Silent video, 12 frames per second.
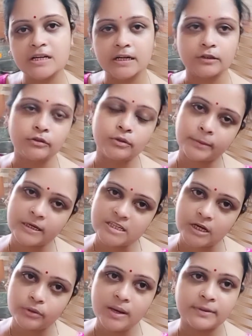সেটা তো তোমরা
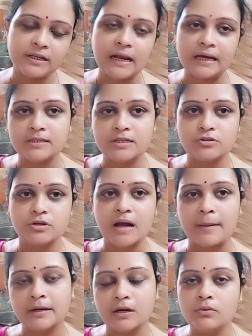জানোই আমাদের লাখি সিঞ্জের
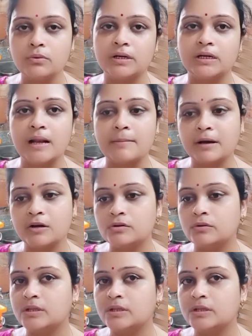খাবারটাও করে দিলাম কারণ